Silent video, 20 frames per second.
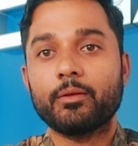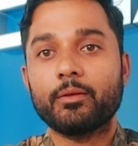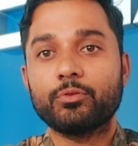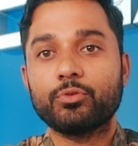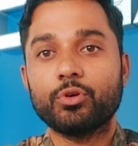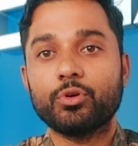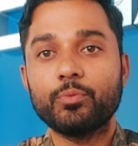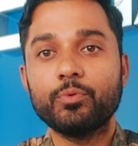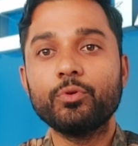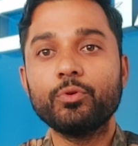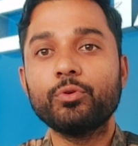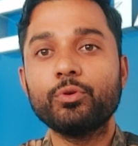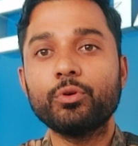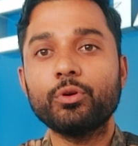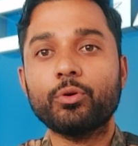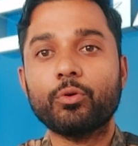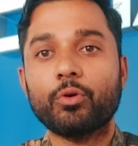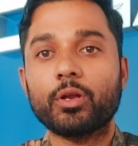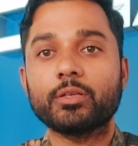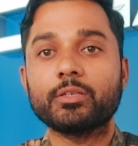তো এই ভুলগুলো
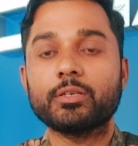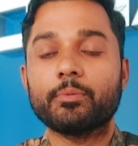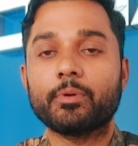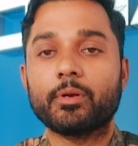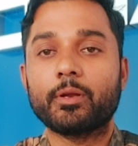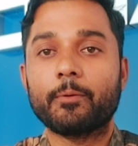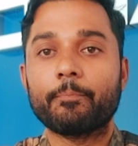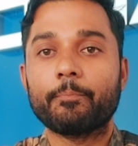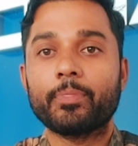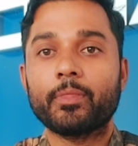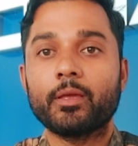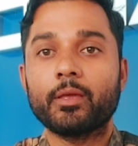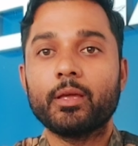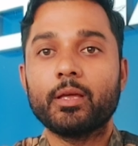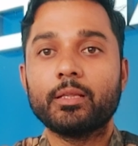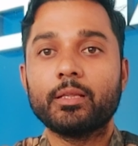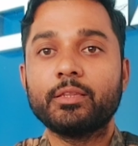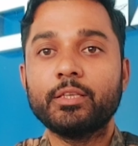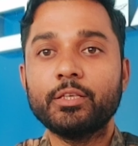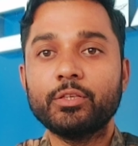করা যাবে না
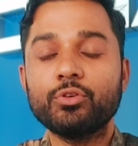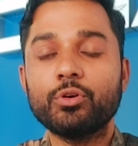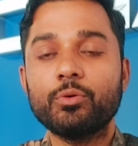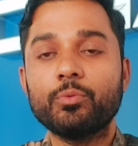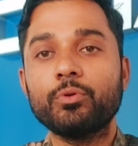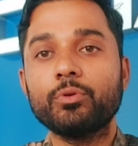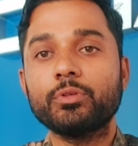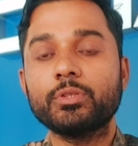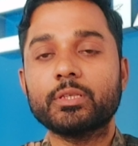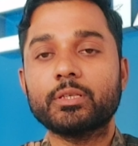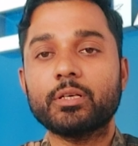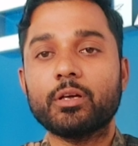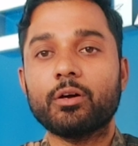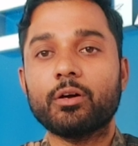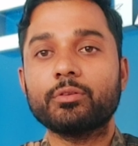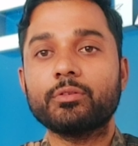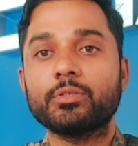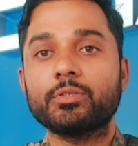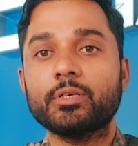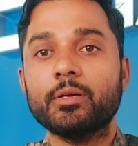তৃতীয় ভুল যেটা
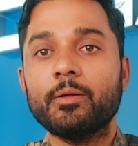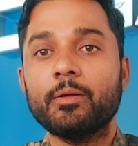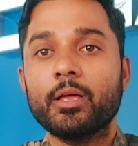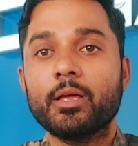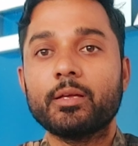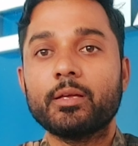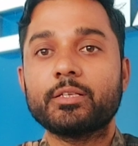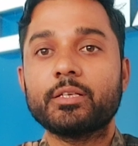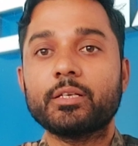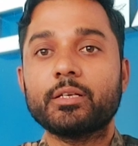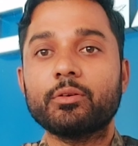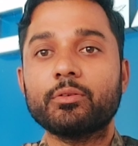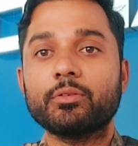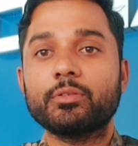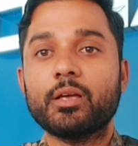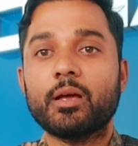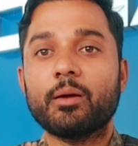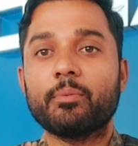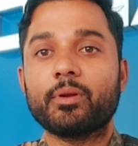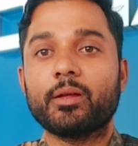হচ্ছে সেটা হচ্ছে
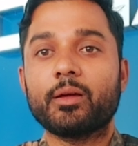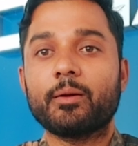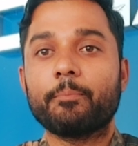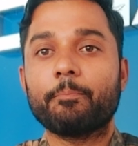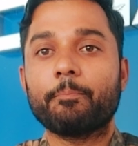আমরা